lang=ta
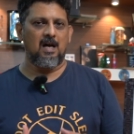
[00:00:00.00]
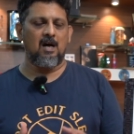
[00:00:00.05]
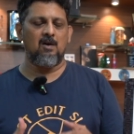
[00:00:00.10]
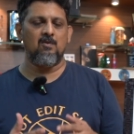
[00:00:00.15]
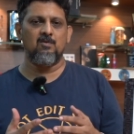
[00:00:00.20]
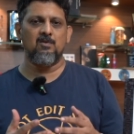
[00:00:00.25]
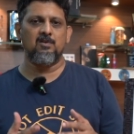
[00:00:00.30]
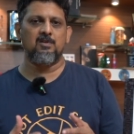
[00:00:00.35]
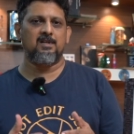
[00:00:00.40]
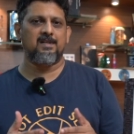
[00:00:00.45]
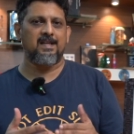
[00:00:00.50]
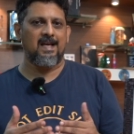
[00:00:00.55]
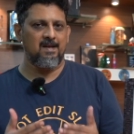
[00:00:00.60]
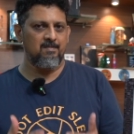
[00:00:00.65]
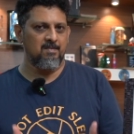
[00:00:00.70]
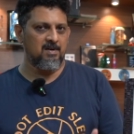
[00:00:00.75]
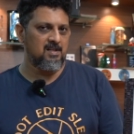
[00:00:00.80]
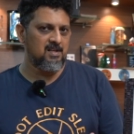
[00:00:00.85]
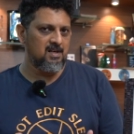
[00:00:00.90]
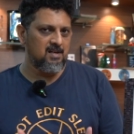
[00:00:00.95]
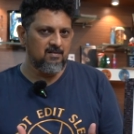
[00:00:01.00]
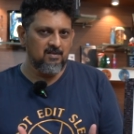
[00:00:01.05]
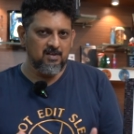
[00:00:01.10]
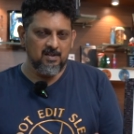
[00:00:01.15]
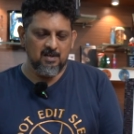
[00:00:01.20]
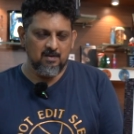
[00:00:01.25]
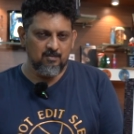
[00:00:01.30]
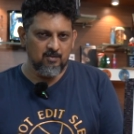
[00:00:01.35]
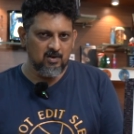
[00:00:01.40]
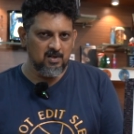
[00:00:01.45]
அவங்க வந்து டைம் எடுத்து நீங்கள்
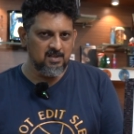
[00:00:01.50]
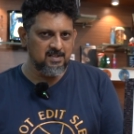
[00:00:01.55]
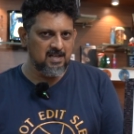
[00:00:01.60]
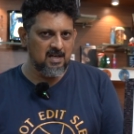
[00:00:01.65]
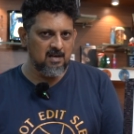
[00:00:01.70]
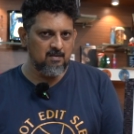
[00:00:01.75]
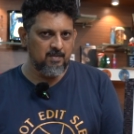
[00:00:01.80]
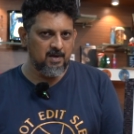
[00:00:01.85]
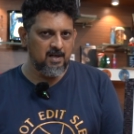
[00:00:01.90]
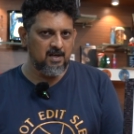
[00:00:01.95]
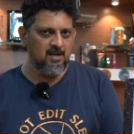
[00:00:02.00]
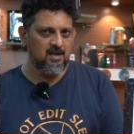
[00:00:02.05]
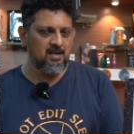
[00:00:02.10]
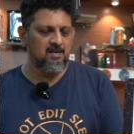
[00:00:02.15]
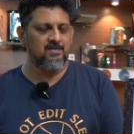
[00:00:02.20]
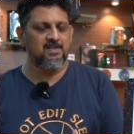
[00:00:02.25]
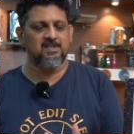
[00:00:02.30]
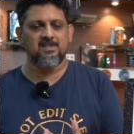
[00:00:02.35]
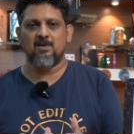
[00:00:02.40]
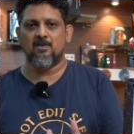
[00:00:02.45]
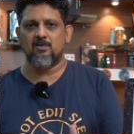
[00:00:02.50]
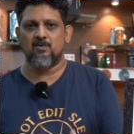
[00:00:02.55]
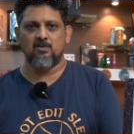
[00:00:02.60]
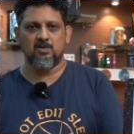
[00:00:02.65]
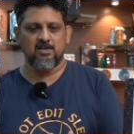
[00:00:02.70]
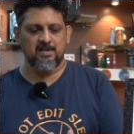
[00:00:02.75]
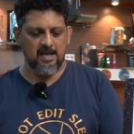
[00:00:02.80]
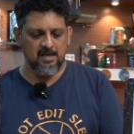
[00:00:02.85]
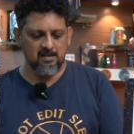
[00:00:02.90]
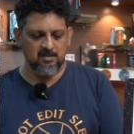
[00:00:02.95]
வந்து நம்மளோட ஷேர் பண்ணியிருக்காரு ஃபஸ்ட்டு அவருக்கு
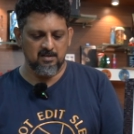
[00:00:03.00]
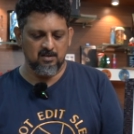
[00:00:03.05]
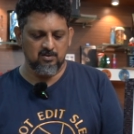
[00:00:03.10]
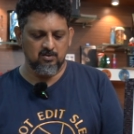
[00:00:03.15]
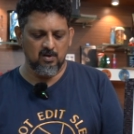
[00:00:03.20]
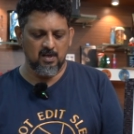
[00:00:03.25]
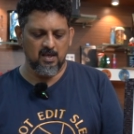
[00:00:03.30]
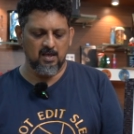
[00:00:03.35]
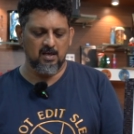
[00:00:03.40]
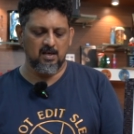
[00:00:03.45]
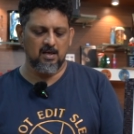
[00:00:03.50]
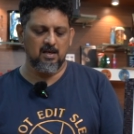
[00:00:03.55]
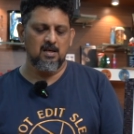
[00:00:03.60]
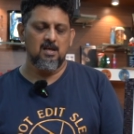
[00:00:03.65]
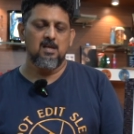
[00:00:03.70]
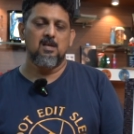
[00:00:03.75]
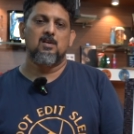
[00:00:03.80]
ஒரு தேங்க்ஸ் நான் சொல்லிக்கிறேன்